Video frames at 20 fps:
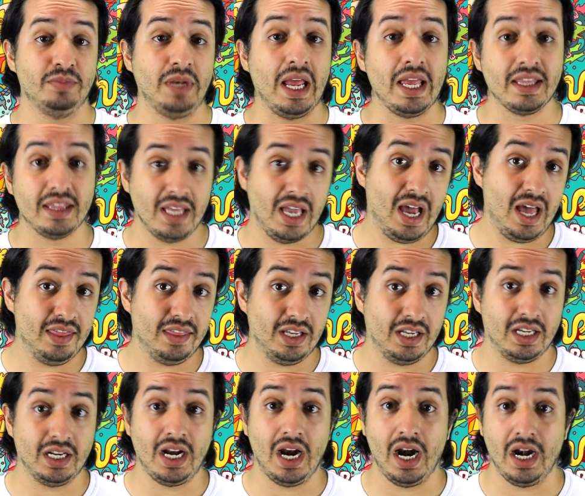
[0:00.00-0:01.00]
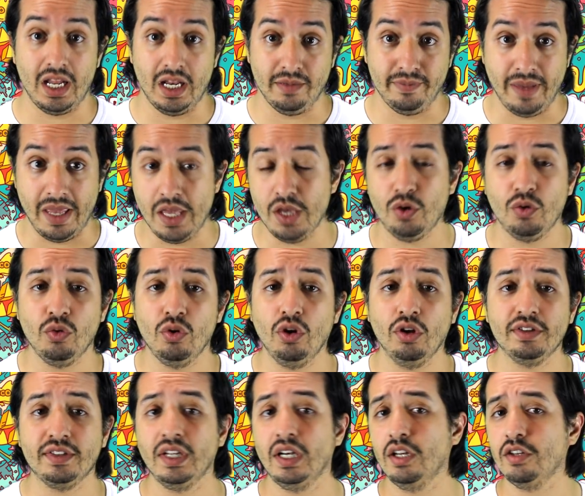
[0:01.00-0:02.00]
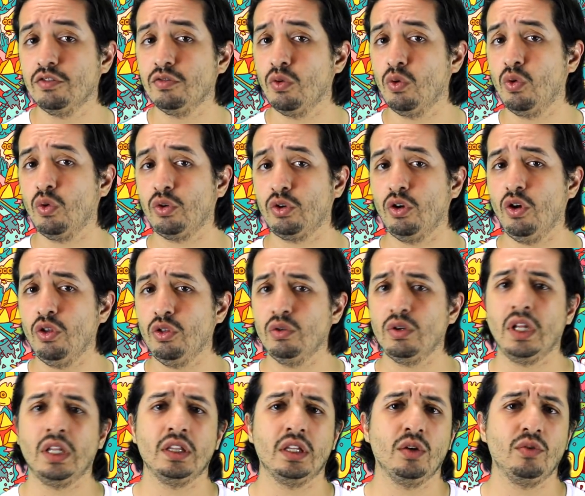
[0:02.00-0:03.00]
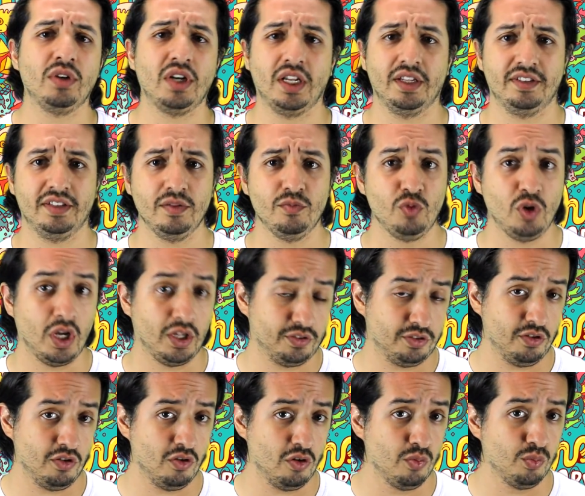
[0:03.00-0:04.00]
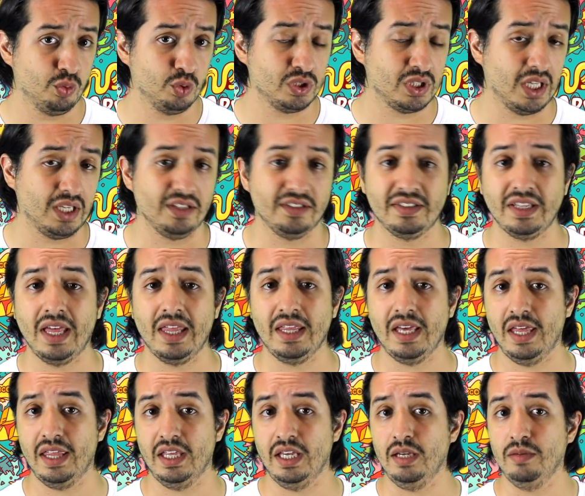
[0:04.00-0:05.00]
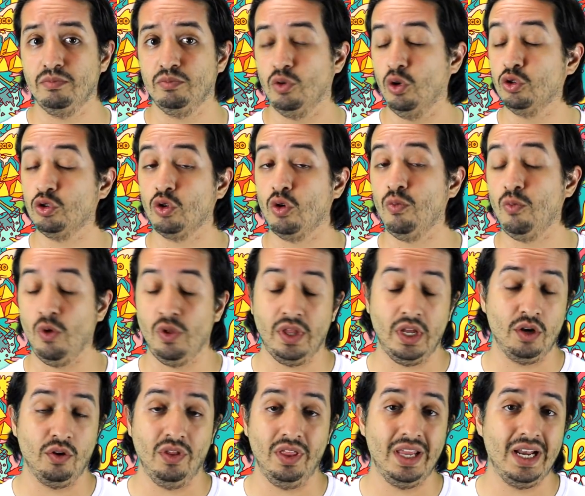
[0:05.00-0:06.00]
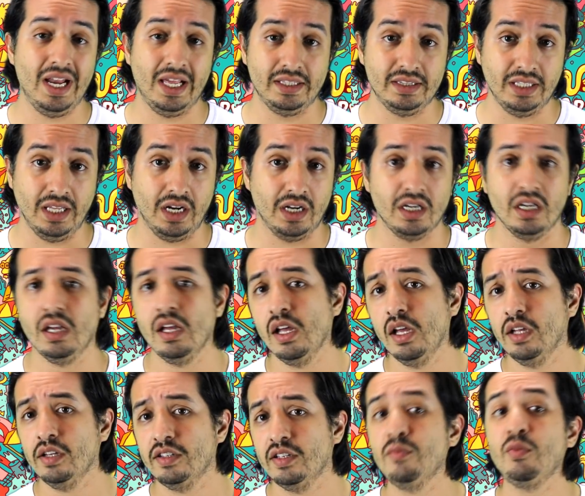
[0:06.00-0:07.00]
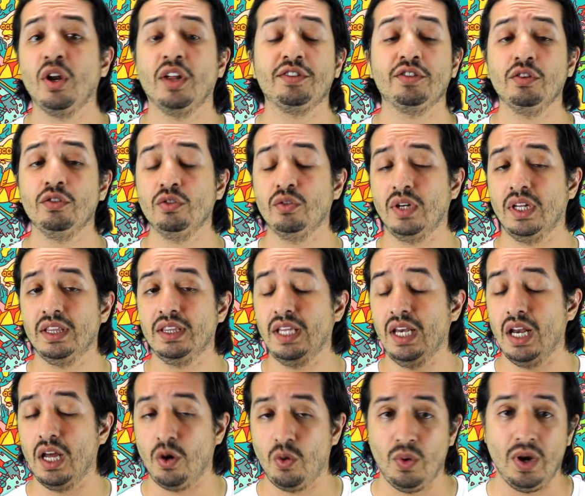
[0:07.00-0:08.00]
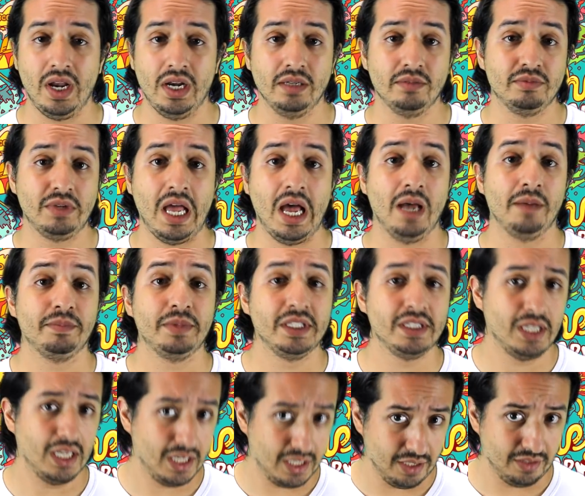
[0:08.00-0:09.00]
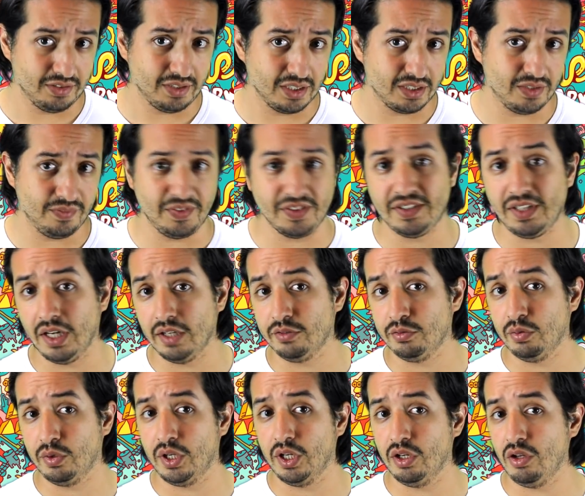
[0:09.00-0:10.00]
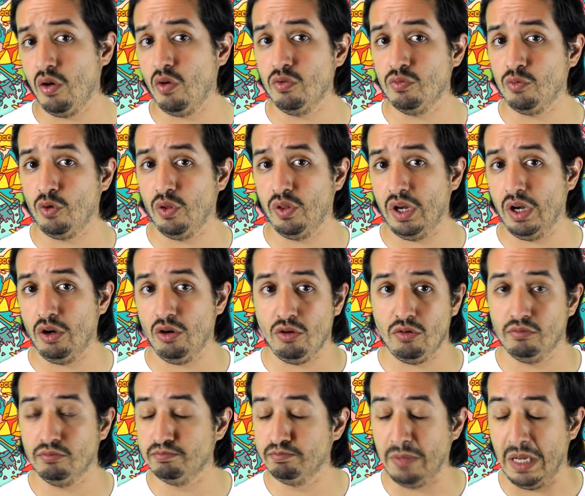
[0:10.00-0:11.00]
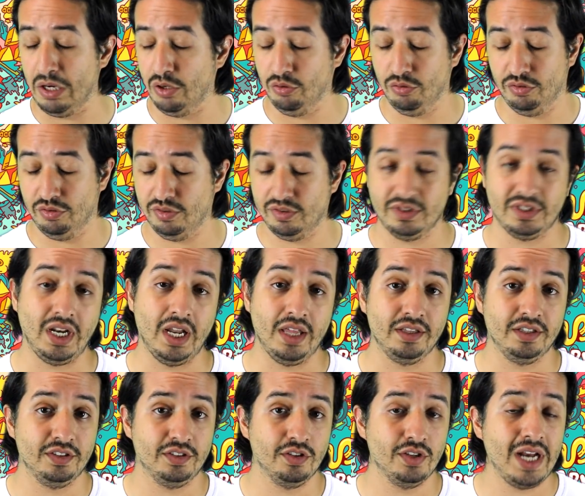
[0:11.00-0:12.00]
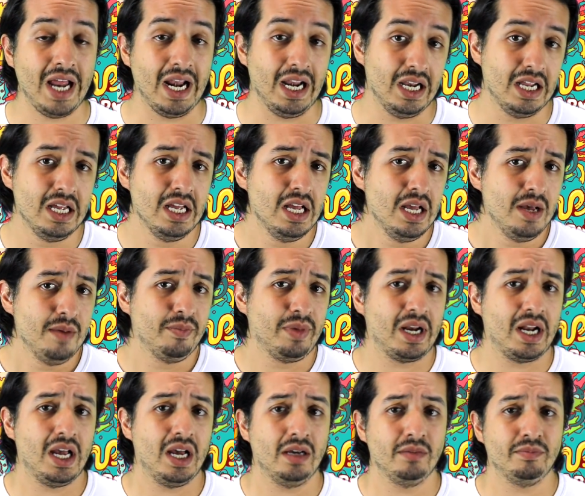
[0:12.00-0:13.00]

la idea de crear el vehículo se les ocurrió durante una simulación computarizada de otro modelo de lander. Simulación durante la cual la inteligencia artificial sugirió un modelo menos tradicional, para